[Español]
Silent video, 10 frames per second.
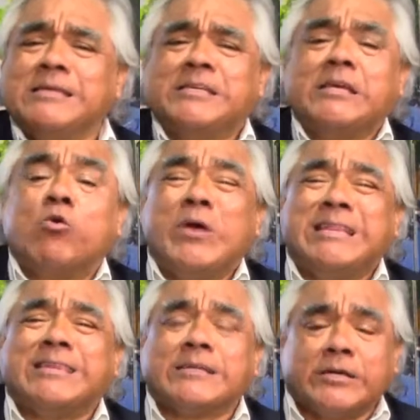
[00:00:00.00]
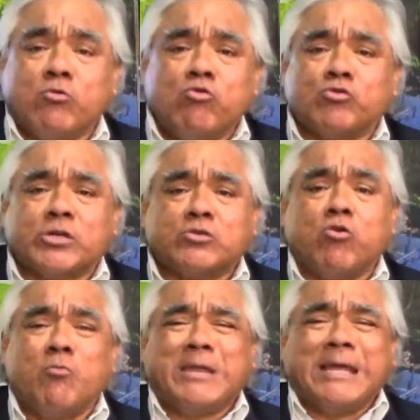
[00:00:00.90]
50 seguros que
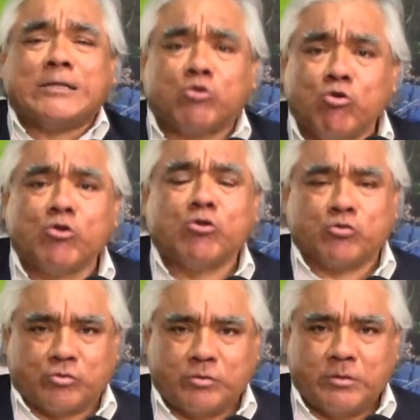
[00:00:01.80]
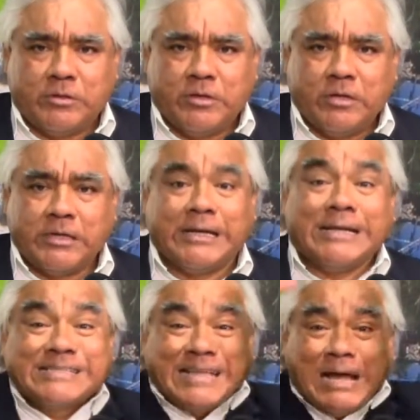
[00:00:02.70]
son obligatorios que el
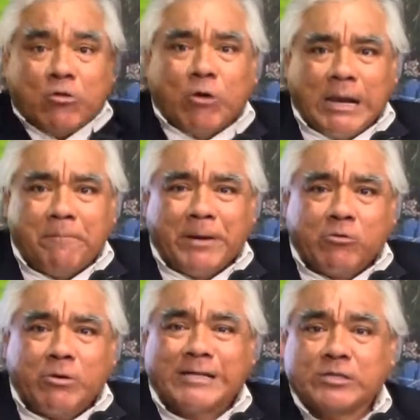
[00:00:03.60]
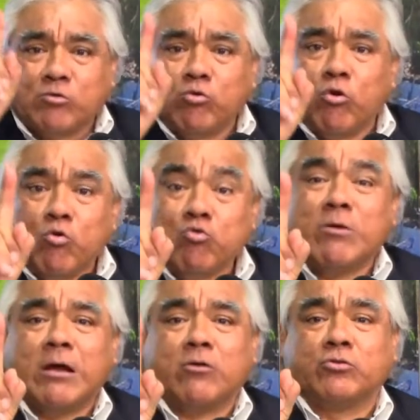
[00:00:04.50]
Estado, al amparo del artículo 1
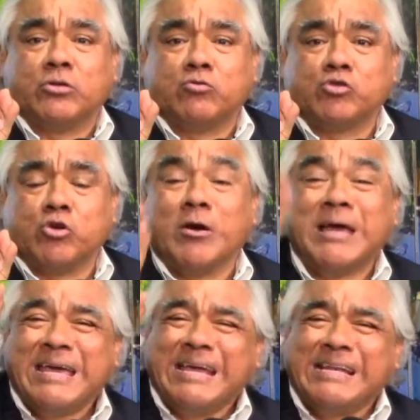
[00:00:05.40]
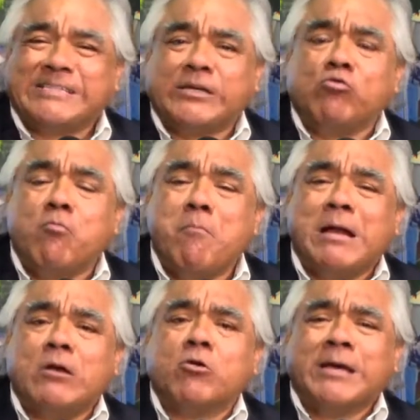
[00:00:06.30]
de la Constitución, el ser
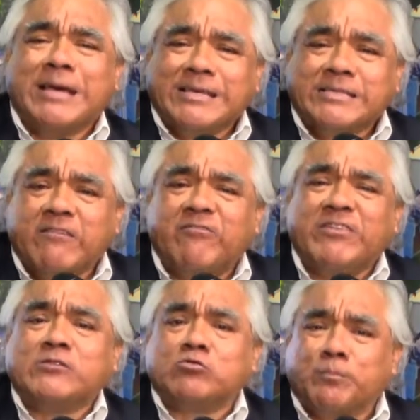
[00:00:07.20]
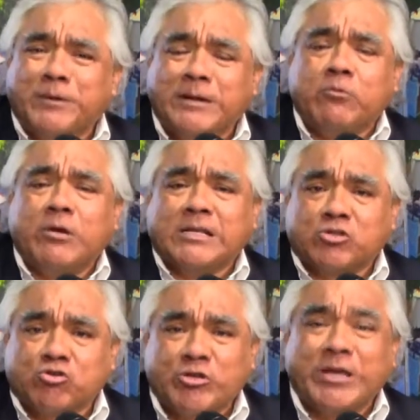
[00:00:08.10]
humano es el fin supremo de la
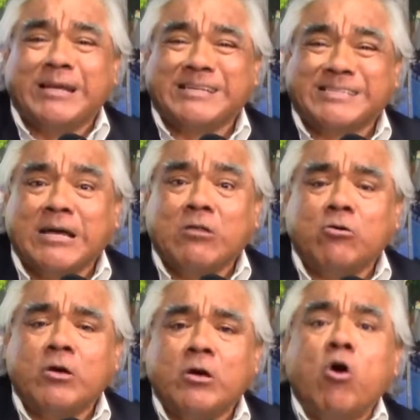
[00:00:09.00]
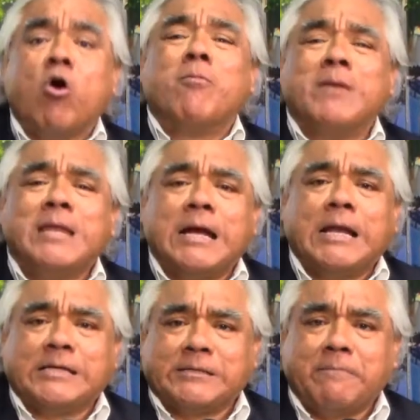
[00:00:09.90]
sociedad y el Estado, obliga
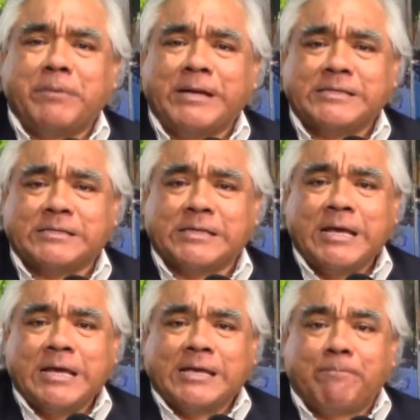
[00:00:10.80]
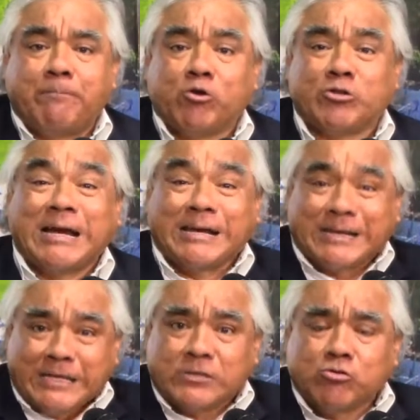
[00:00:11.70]
a las empresas que portan
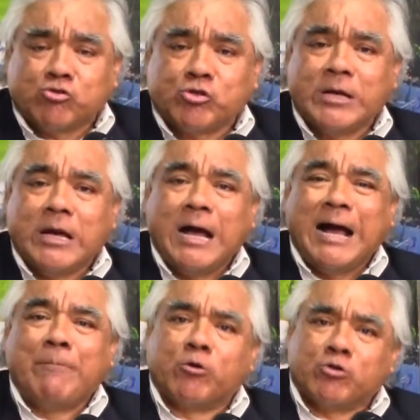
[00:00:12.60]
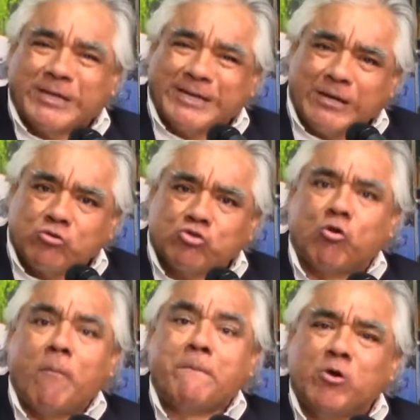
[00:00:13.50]
riesgos a protegerlos
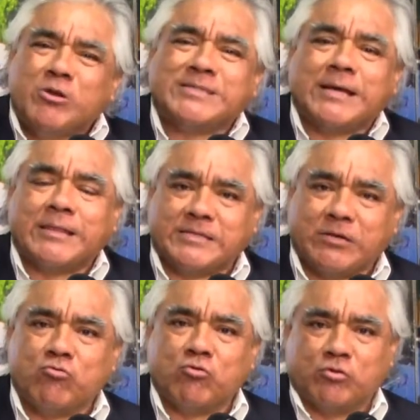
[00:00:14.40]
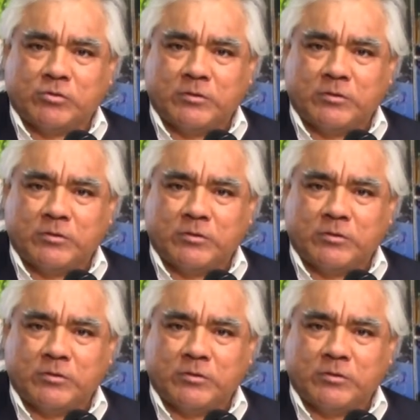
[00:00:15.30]
con pólizas de seguros.